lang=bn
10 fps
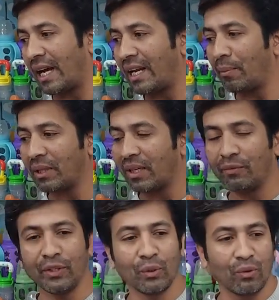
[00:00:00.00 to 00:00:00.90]
যারাই আমাদের
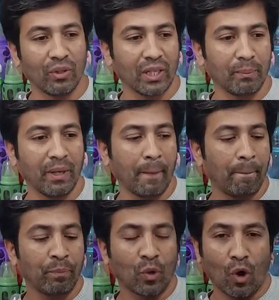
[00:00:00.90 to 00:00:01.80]
এই ভিডিওগুলো দেখবেন
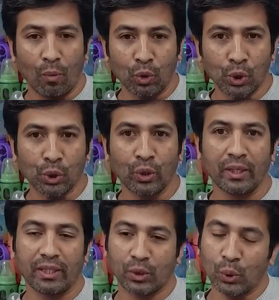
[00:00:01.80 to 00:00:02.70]

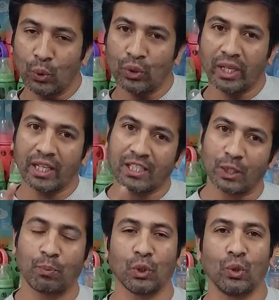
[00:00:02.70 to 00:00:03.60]
অবশ্যই শুরু থেকে
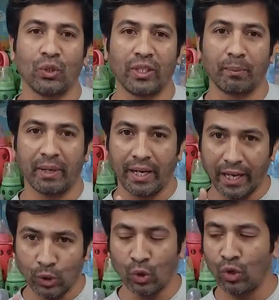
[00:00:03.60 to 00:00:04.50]
শেষ পর্যন্ত দেখবেন
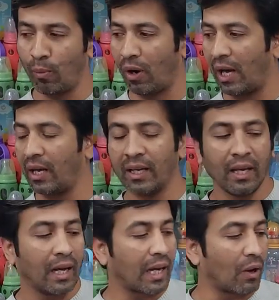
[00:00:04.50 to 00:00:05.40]
এই জন্য বলা
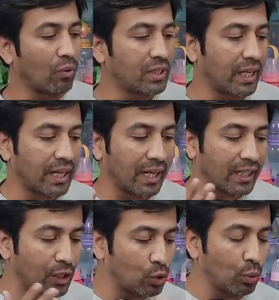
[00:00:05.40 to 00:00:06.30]
কারণ হচ্ছে এখানে
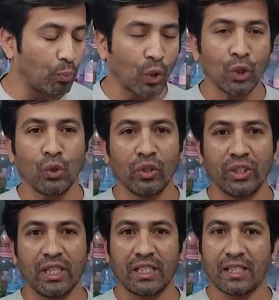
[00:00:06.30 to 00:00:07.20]
কিছু
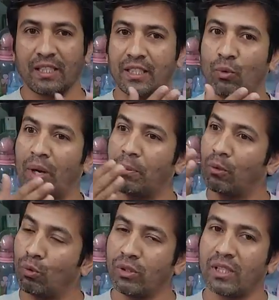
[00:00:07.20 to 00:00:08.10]
প্রয়োজনীয় জিনিস আছে যেগুলো
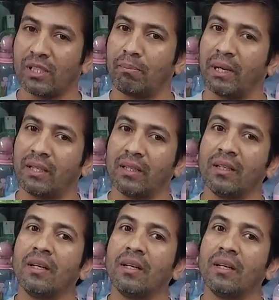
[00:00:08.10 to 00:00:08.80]
আপনারা খুঁজতেছেন বাট